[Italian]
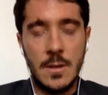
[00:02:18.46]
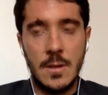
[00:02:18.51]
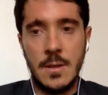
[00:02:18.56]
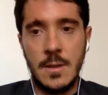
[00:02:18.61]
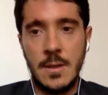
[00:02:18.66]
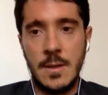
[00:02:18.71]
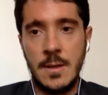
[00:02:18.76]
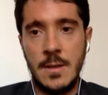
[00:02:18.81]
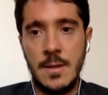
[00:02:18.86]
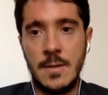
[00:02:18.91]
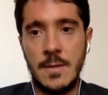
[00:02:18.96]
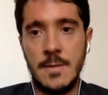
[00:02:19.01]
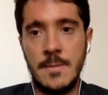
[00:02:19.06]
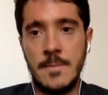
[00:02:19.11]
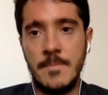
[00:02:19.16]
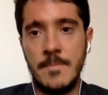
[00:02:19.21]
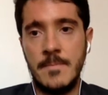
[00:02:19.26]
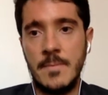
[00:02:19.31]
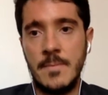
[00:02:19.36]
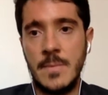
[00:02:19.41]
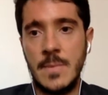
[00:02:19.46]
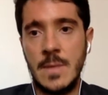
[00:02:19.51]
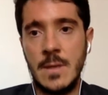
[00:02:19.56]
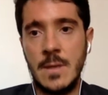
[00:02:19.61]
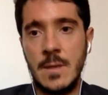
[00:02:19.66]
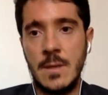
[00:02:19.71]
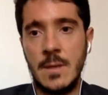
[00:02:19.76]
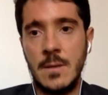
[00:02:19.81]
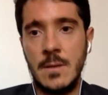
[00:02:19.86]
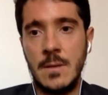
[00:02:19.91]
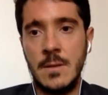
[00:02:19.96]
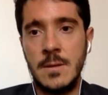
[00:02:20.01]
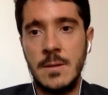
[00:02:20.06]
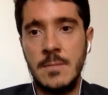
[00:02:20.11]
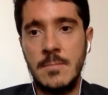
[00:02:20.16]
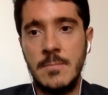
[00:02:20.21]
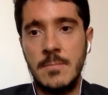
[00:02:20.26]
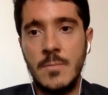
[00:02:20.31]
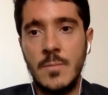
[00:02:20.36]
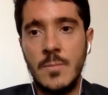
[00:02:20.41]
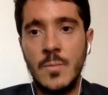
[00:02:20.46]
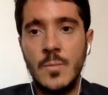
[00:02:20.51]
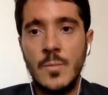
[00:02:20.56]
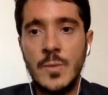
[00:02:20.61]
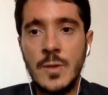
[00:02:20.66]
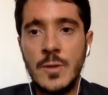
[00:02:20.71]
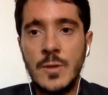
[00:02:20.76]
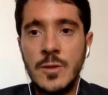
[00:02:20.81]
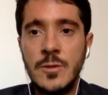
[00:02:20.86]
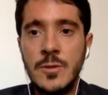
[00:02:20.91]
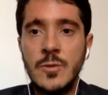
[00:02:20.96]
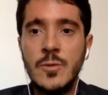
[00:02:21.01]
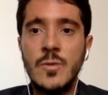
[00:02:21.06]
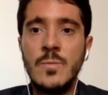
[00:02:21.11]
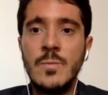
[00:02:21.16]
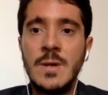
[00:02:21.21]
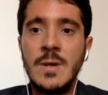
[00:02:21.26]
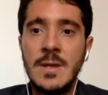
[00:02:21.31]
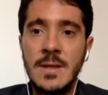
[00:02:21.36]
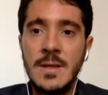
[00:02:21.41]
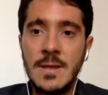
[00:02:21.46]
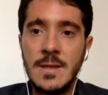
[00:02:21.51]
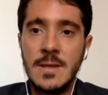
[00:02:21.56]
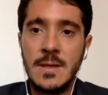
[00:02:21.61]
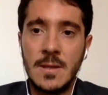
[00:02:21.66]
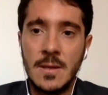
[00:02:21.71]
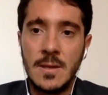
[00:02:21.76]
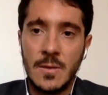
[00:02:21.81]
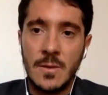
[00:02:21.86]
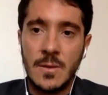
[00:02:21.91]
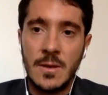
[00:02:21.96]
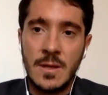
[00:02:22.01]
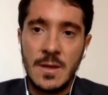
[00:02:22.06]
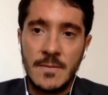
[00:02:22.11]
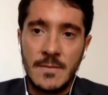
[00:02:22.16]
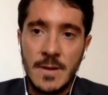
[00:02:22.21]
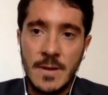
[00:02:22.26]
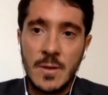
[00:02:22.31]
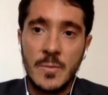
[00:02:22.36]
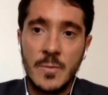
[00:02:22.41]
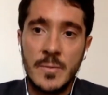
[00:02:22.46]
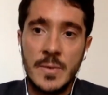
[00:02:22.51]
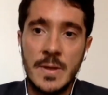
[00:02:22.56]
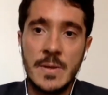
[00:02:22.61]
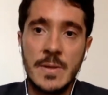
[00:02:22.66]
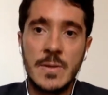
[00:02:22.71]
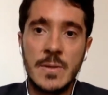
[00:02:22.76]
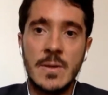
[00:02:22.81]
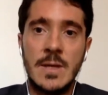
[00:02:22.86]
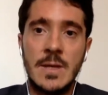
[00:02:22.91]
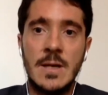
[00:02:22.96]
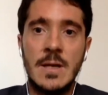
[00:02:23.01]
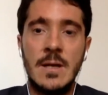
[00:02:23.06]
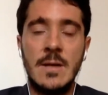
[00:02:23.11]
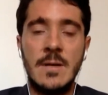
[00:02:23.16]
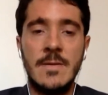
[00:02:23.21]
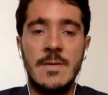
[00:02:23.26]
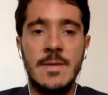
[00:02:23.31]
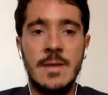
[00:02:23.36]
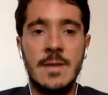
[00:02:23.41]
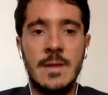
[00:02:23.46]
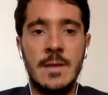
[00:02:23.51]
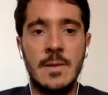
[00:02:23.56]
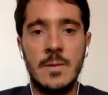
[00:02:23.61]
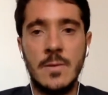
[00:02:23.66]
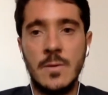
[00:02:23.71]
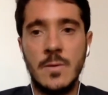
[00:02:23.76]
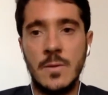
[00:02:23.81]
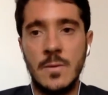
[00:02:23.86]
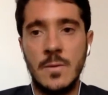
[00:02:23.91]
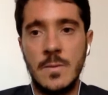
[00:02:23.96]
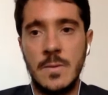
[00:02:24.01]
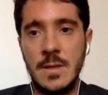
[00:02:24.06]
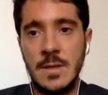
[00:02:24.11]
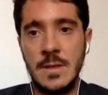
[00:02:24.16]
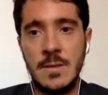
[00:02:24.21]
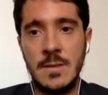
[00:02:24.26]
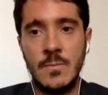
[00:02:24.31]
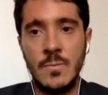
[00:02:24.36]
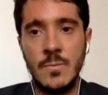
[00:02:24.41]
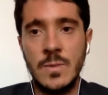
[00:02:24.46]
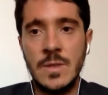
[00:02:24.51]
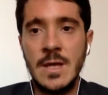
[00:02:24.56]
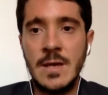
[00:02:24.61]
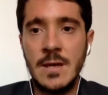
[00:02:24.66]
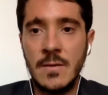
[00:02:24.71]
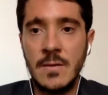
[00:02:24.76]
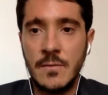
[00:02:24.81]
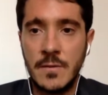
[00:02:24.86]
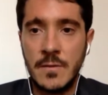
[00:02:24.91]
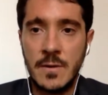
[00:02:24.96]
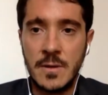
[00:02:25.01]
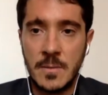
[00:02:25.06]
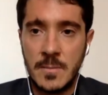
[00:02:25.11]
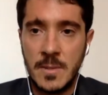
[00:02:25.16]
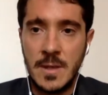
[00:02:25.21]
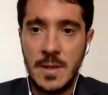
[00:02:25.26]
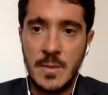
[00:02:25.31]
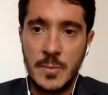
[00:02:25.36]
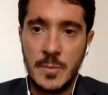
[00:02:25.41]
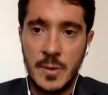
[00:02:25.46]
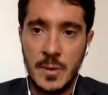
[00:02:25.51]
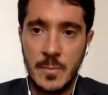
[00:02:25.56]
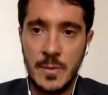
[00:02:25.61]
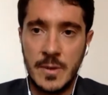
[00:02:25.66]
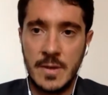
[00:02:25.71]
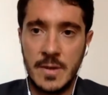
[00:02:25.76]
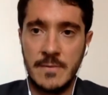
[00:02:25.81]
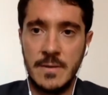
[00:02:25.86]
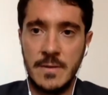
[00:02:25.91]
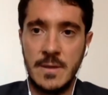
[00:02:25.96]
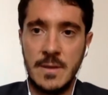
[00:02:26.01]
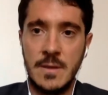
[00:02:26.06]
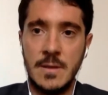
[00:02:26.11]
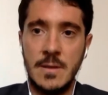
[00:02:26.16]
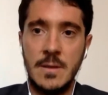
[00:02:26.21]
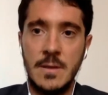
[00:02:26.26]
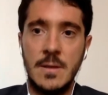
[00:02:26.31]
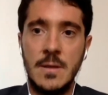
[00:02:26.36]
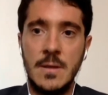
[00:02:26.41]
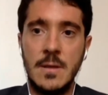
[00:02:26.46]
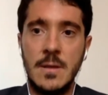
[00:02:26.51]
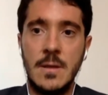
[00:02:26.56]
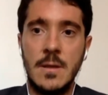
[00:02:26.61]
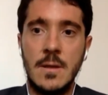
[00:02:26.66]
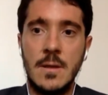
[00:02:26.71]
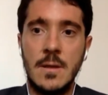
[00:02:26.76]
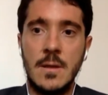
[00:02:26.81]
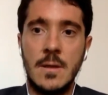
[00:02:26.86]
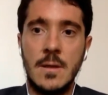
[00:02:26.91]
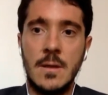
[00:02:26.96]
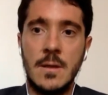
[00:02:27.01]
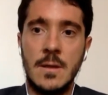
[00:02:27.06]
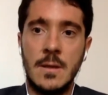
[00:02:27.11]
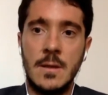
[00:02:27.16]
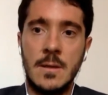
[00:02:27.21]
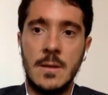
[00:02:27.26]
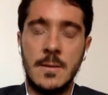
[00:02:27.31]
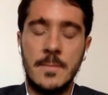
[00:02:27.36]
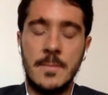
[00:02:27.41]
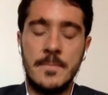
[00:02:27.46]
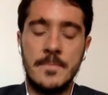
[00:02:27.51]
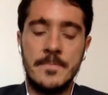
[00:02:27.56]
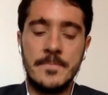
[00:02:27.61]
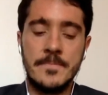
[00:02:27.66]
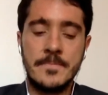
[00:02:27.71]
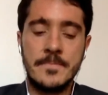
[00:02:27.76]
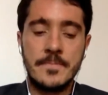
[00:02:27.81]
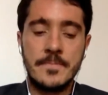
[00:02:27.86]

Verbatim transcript: il, il un progetto umanistico a livello personale inteso come dare forma alla propria vita. Eh,